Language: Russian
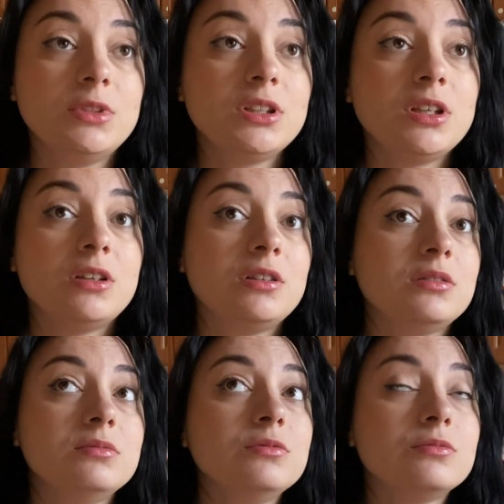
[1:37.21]

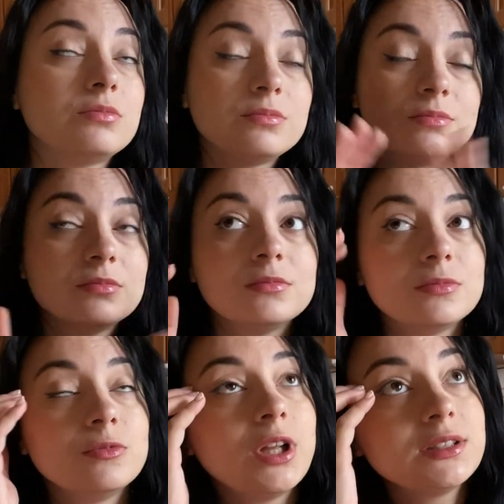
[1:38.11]
Это, ну,
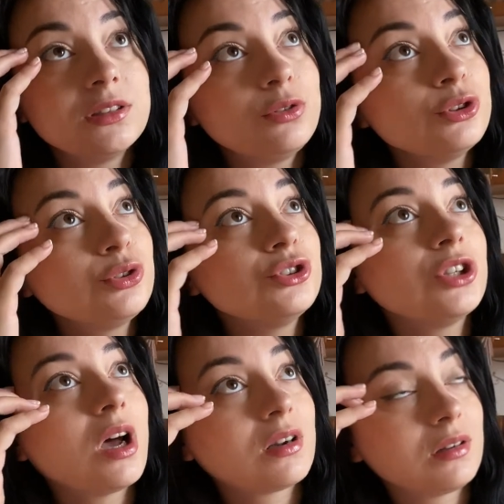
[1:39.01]
у нас не то, что
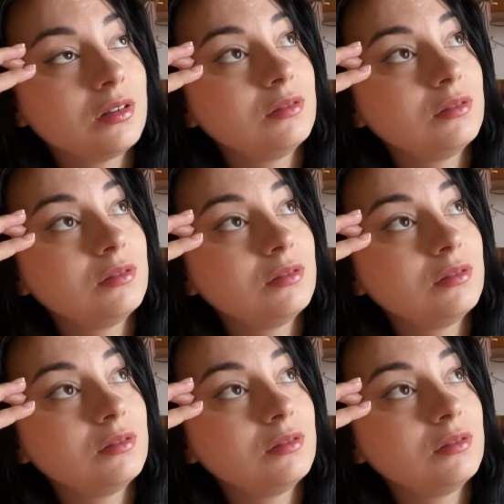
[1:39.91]
жарко,